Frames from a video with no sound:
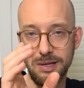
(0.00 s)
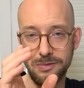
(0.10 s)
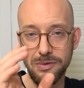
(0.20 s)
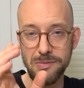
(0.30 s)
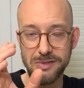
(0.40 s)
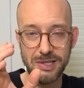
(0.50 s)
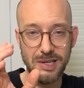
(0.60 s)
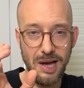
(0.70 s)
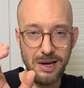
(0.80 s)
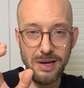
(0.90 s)
in 15
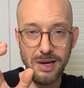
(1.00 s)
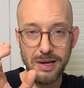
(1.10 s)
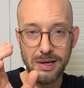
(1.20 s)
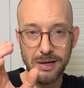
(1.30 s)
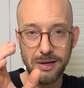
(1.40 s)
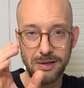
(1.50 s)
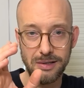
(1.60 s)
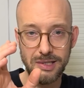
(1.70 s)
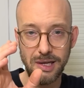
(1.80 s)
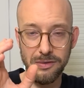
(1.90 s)
Jahren,
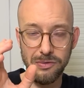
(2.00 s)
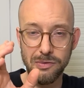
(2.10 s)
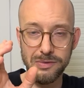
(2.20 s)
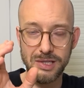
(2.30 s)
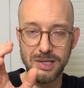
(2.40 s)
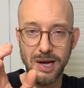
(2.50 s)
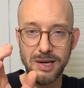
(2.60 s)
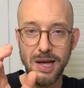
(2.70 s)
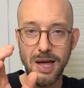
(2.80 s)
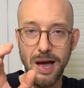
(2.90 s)
äh, 10, 15
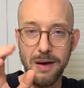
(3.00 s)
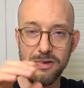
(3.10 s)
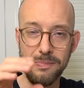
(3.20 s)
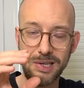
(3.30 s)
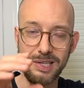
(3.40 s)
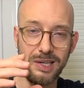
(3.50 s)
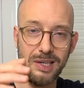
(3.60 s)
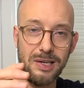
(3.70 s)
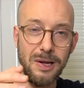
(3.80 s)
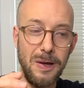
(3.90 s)
Jahren haben wir
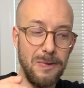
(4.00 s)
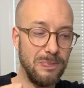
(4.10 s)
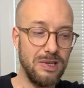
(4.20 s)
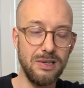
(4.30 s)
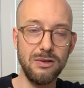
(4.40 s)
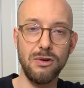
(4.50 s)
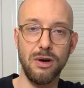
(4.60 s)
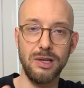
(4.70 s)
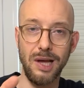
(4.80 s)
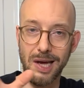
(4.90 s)
Batterien, die sind nur
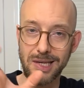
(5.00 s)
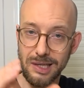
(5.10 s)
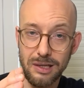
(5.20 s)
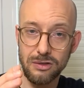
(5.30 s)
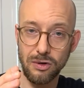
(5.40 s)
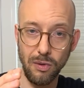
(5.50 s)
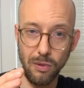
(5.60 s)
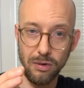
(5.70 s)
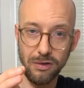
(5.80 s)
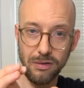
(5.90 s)
noch ein Drittel so
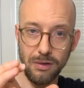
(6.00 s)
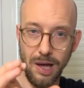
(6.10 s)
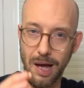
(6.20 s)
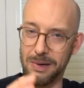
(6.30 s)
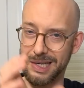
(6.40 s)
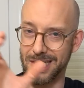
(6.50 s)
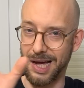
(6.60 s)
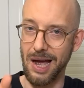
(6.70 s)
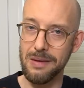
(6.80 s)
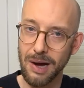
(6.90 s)
groß, aber
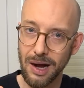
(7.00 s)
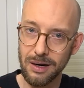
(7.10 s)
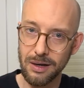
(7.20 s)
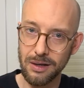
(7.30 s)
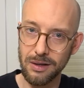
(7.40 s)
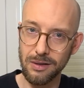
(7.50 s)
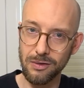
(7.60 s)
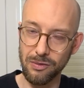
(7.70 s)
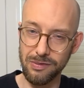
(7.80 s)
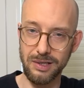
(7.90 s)
dreimal
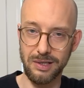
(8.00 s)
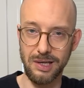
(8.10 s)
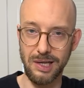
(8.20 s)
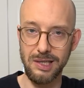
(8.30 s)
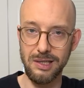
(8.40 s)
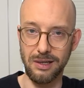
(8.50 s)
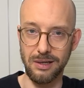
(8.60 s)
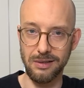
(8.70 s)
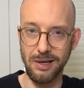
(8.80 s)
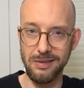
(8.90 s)
so viel Energie
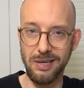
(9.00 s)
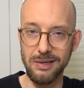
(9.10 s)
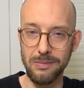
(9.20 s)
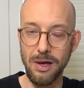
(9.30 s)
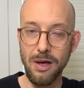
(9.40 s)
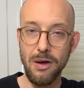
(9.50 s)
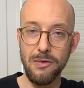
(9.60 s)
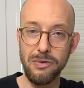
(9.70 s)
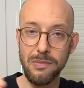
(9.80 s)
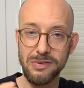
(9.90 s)
drin. Das heißt, in einem
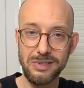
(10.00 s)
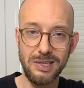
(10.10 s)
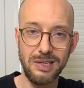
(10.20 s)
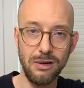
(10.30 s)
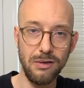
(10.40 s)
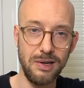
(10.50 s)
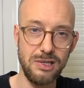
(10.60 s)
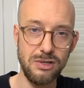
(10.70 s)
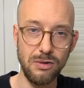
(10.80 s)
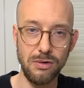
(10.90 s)
50
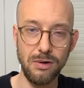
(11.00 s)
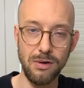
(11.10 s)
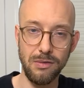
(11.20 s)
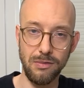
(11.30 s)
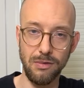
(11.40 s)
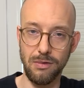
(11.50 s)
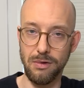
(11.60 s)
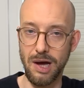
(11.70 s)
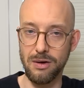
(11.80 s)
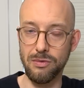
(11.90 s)
Kilowattstunden
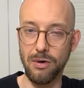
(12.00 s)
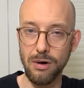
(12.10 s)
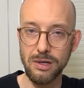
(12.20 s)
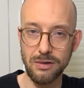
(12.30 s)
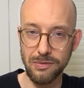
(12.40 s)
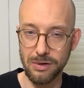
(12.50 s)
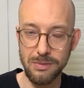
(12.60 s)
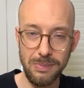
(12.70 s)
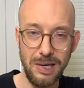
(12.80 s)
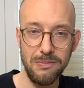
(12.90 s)
Akku heute von
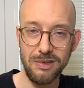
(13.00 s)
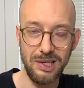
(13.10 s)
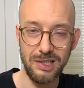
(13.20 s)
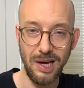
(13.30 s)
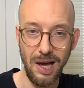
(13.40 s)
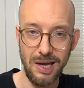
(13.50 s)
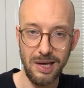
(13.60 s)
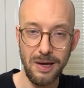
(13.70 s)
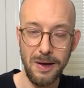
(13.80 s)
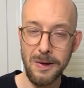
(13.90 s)
einem BMW
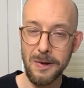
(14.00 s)
i3